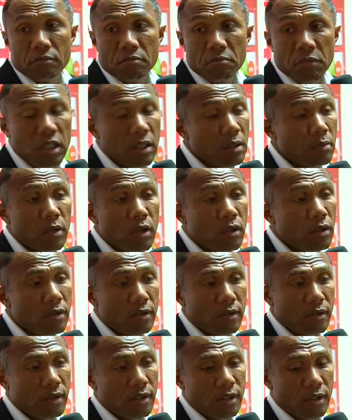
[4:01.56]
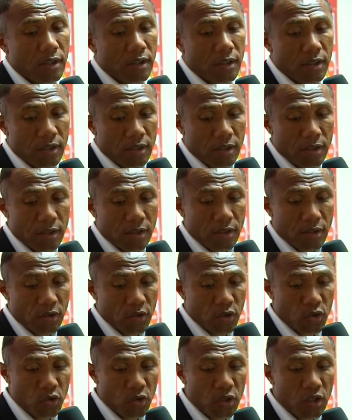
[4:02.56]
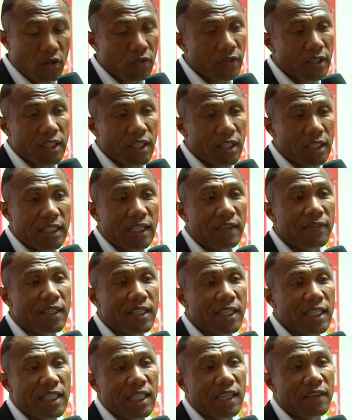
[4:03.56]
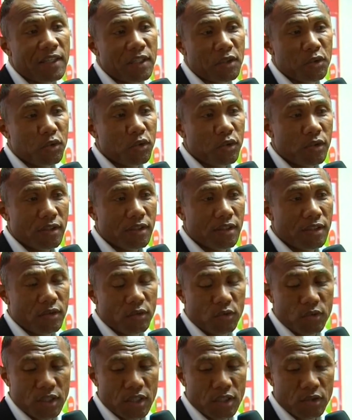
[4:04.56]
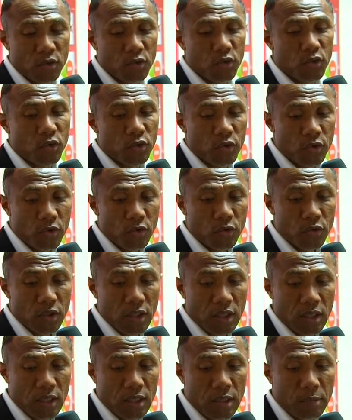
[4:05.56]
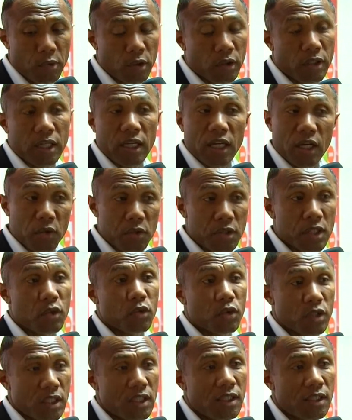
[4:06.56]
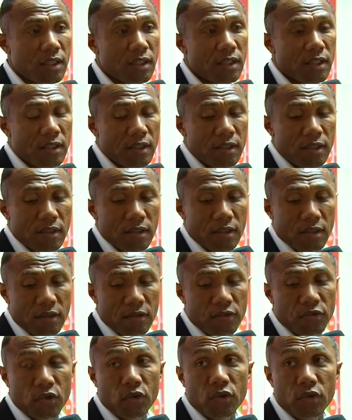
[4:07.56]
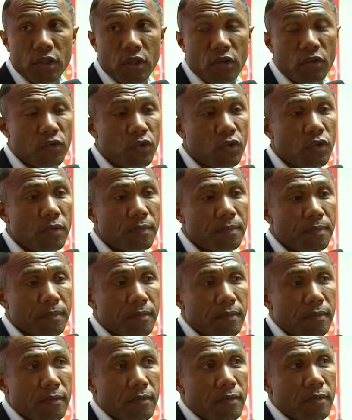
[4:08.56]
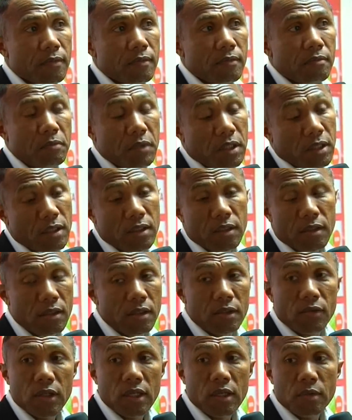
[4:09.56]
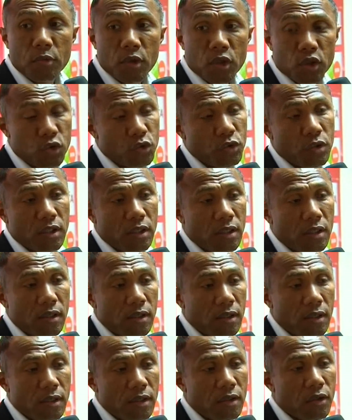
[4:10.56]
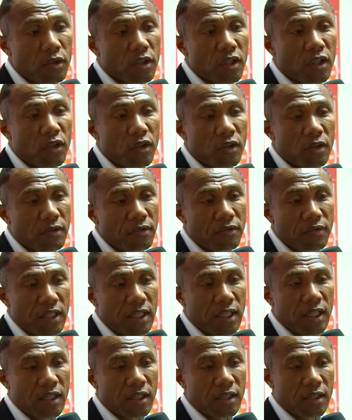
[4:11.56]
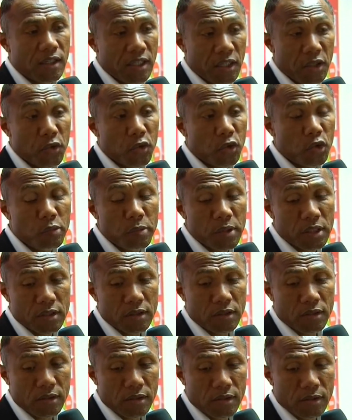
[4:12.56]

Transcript: Mais bon, euh, ce soir, on va dire que David était avec nous. Il nous a soutenus, il nous a apporté la réussite aussi. Il faut, il en faut. Mais voilà, moi je suis un entraîneur fier et heureux parce que